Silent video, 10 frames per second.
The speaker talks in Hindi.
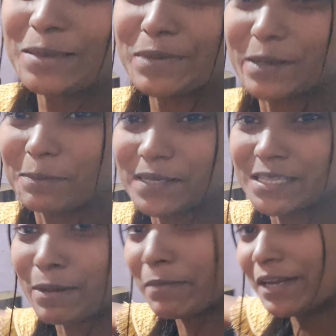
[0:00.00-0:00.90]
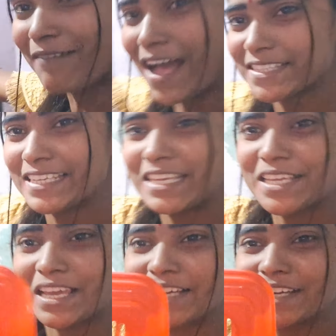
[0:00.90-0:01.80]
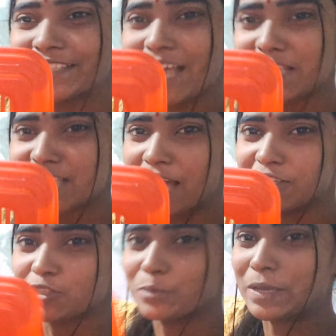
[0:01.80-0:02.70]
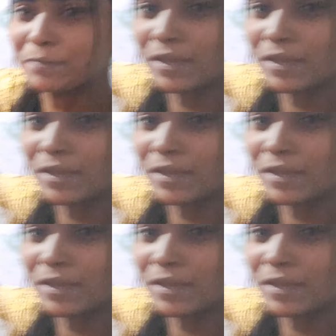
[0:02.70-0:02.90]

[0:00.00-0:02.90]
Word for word: मेकअप का सामान मैंने वहाँ से खरीदा है चालीस रुपये